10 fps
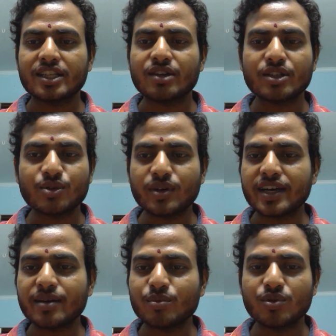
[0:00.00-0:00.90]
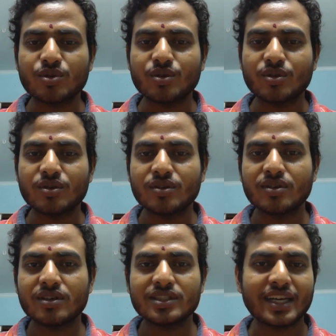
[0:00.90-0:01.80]
తర్వాత ఒకే బుక్
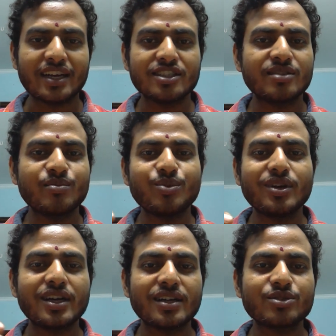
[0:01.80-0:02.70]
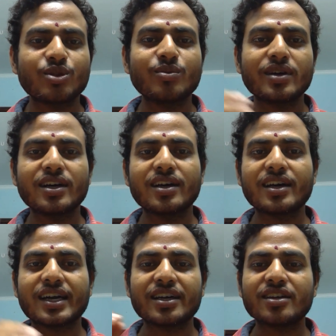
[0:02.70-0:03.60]
చాలా సింపుల్గా సులభంగా
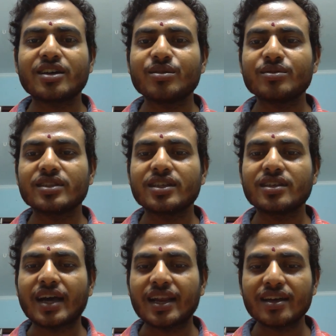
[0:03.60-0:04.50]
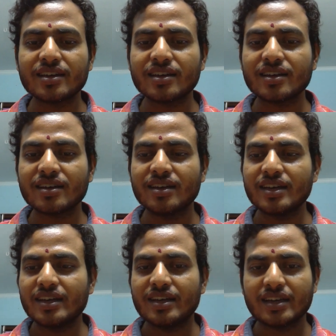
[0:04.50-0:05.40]
కరెక్ట్గా ఉంది అలాగే
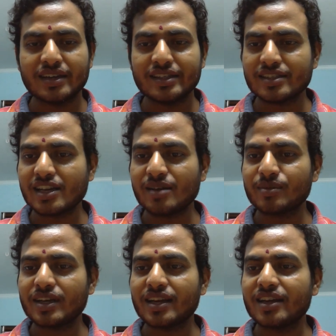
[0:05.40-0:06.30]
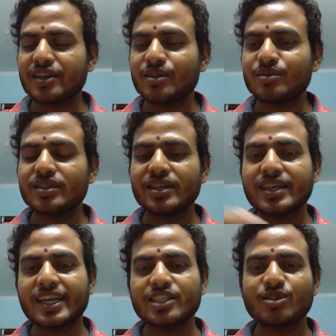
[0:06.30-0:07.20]
ఇస్లాంకి అలాగే ఉంది
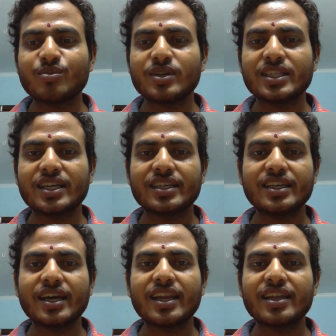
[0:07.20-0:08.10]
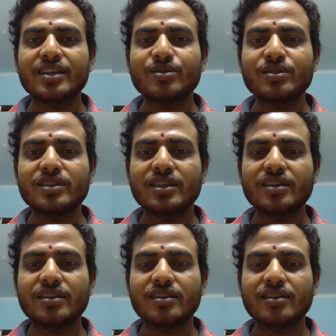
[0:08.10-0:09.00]
క్రైస్తవ మతానికి అలానే ఉంది
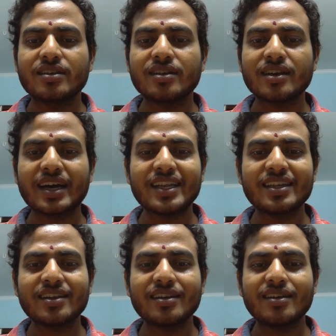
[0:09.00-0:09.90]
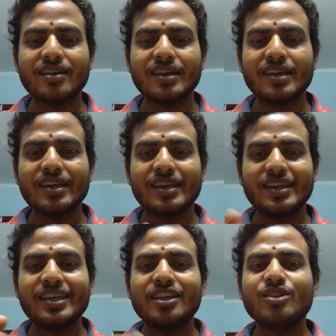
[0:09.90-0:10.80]
కానీ
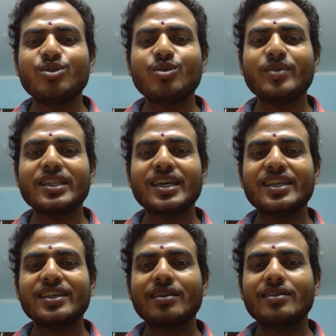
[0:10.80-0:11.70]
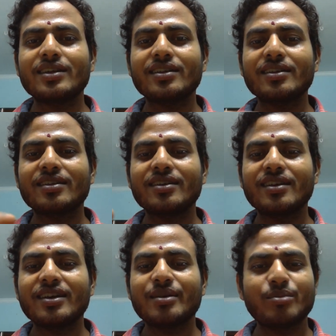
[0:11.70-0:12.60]
ఈ హిందూ మతానికి ఏమిటి
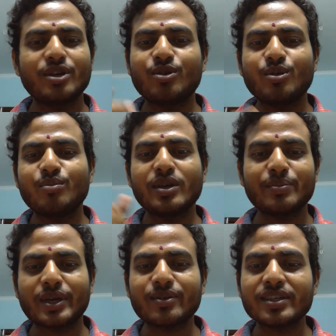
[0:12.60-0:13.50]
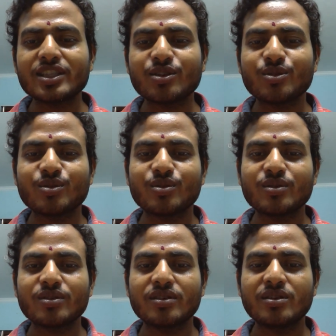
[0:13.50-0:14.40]
మీకు మీ ప్రవక్త ఎవరు
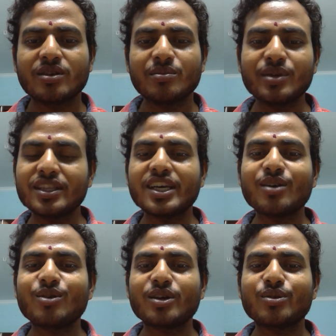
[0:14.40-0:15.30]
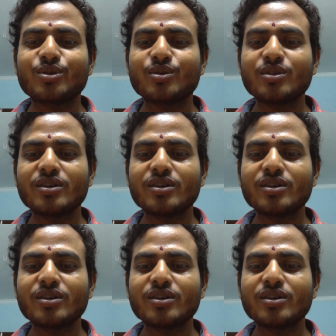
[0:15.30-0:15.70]
మీ దేవుడు ఎవరు